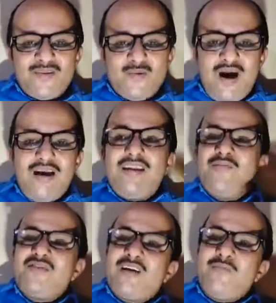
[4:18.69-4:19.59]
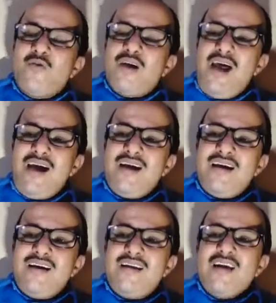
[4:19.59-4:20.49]
واحد يمسك موقع
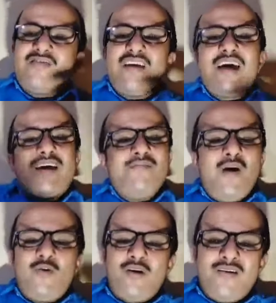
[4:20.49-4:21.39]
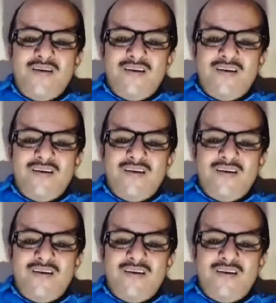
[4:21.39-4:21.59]
ليش تلغم حوله